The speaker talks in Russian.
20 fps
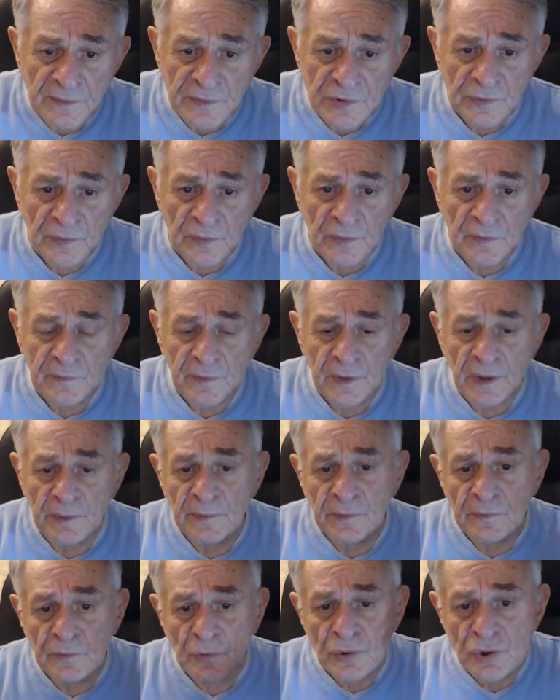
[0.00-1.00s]
в свое
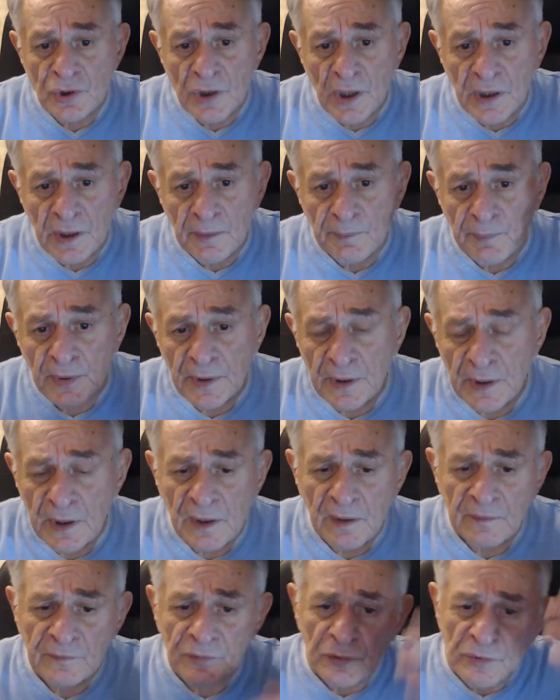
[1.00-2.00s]
время, включая
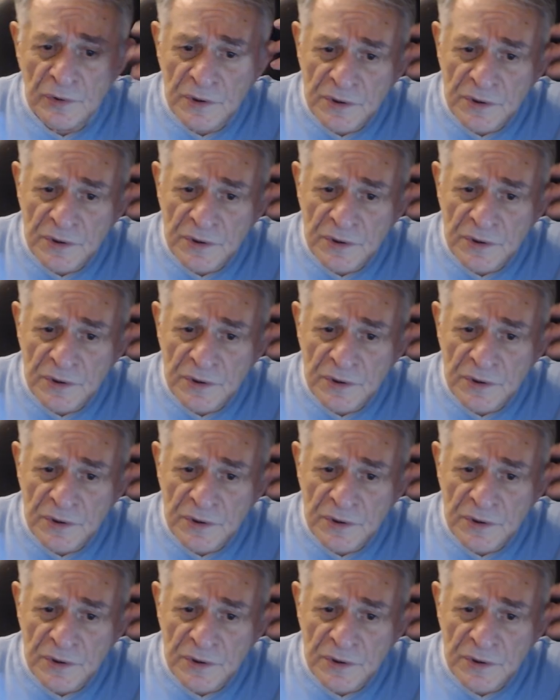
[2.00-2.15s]
«Правду»,